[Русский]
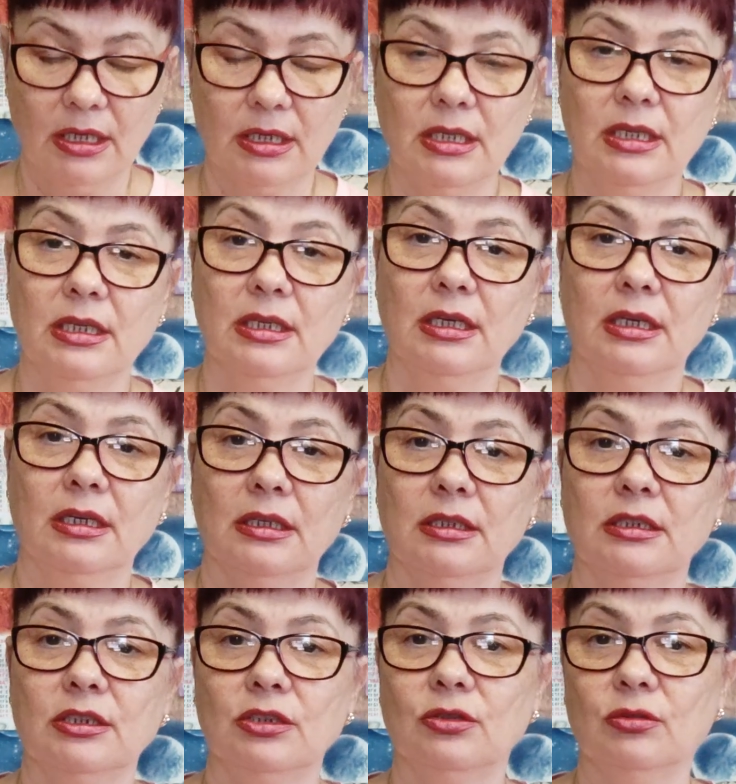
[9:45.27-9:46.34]
И
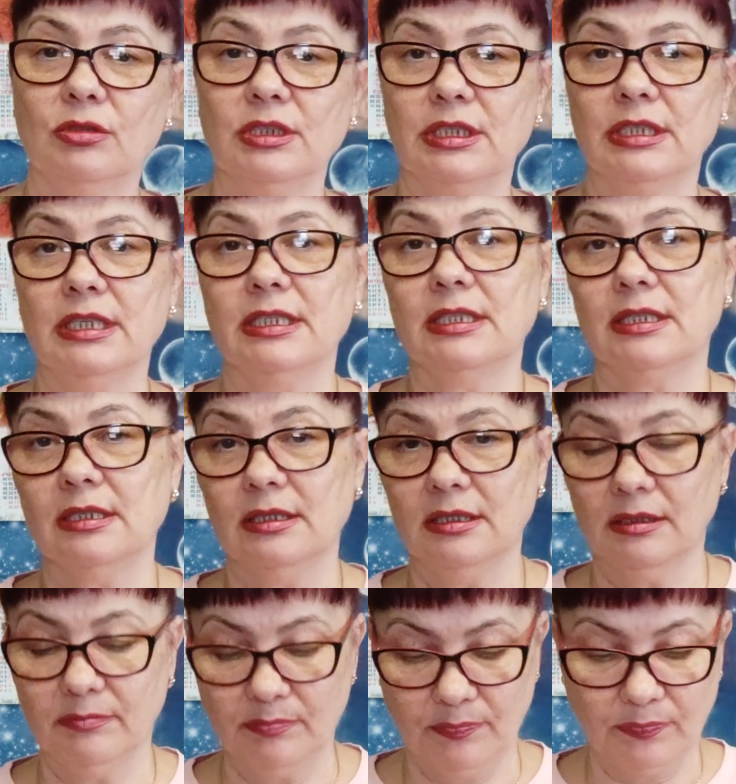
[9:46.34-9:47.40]
а, что здесь,
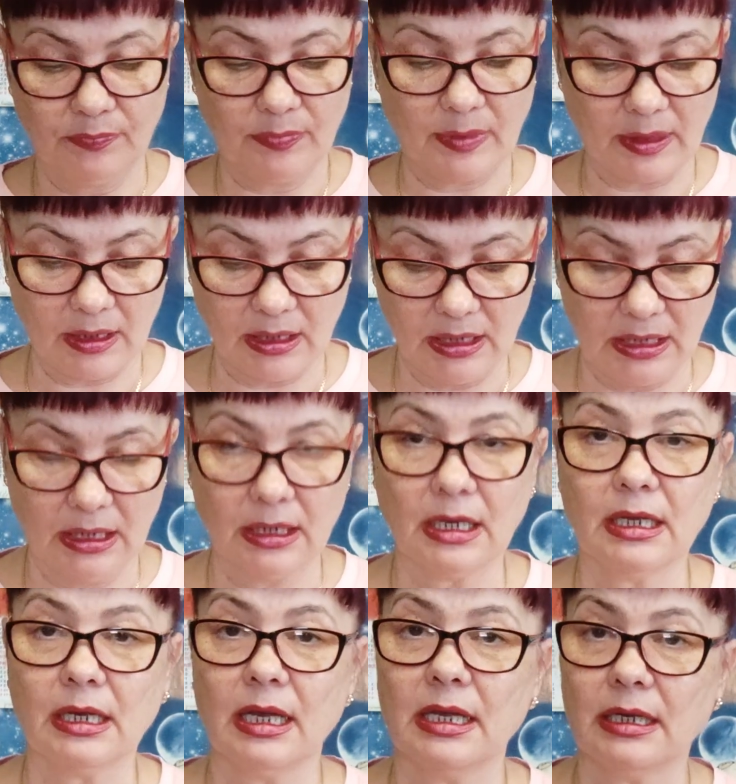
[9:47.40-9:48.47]
эм, как,
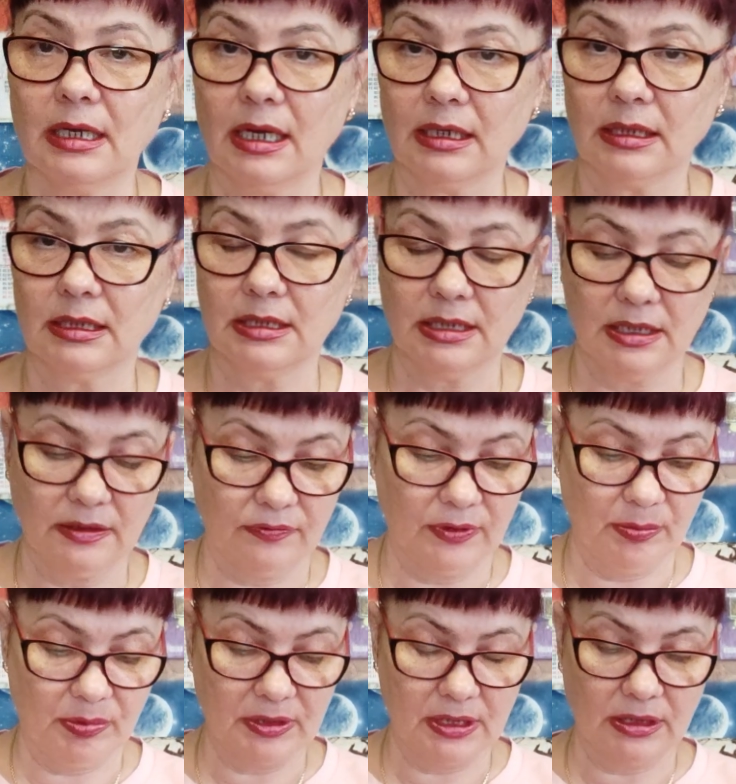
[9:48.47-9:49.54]
какая карта здесь
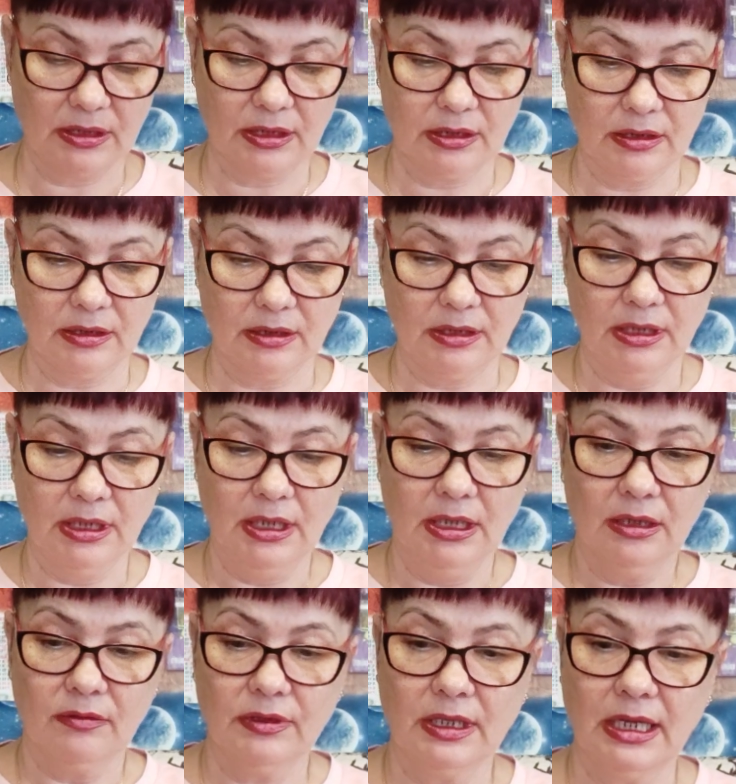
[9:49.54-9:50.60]
выпадет к э,
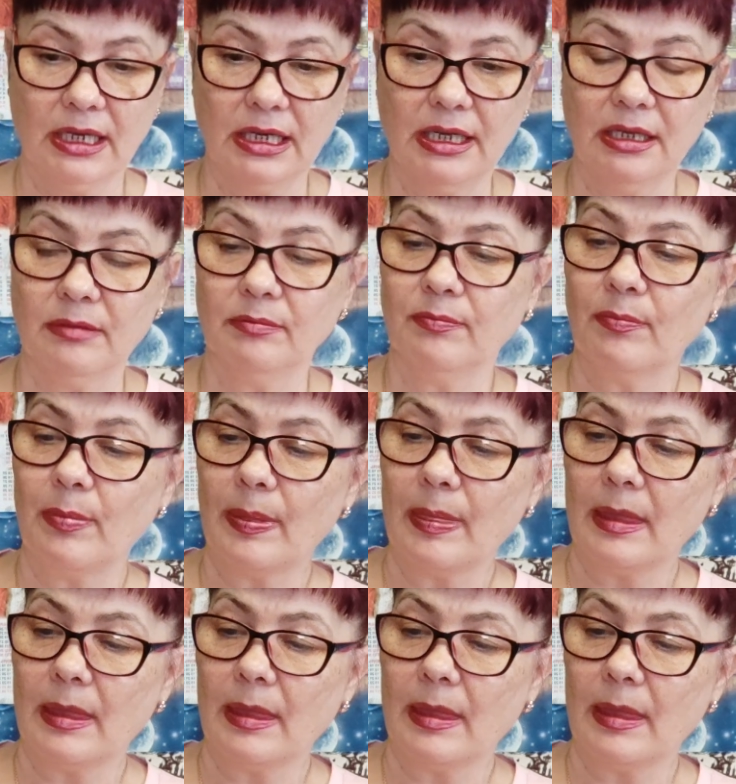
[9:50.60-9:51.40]
водолеям.